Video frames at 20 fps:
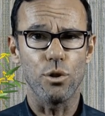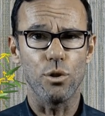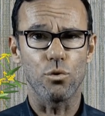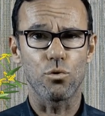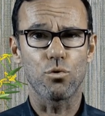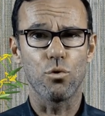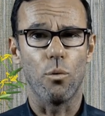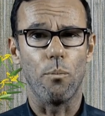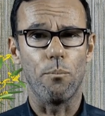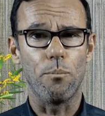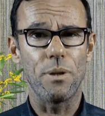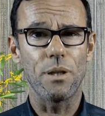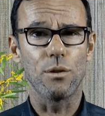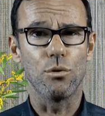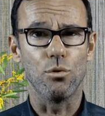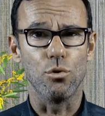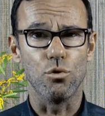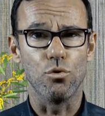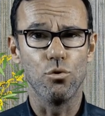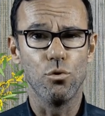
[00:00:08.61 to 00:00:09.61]
Eu sou o
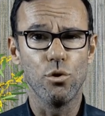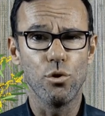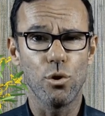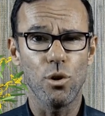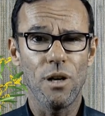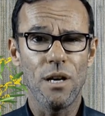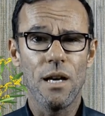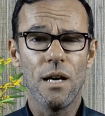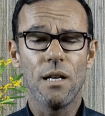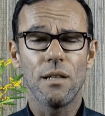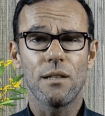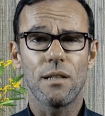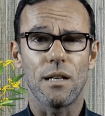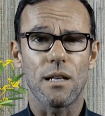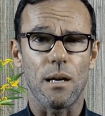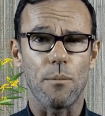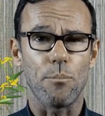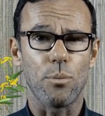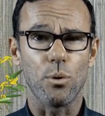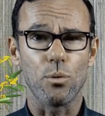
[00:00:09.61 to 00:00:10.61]
Pedro Júnior,
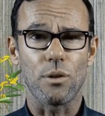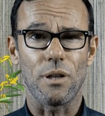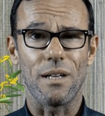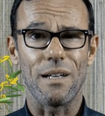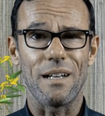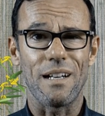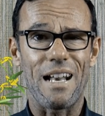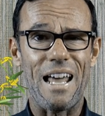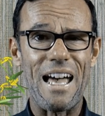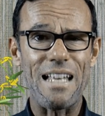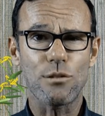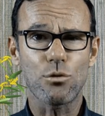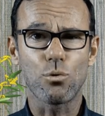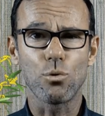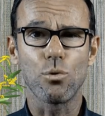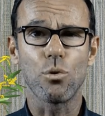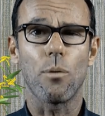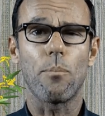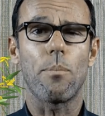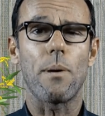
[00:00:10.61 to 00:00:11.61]
terapeuta
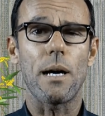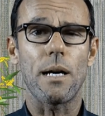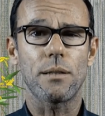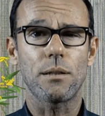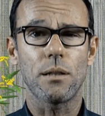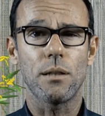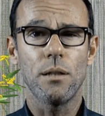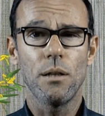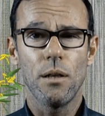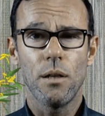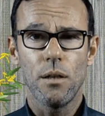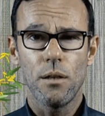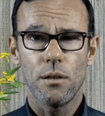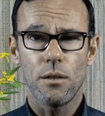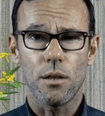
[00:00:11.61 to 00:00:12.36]
naturopata,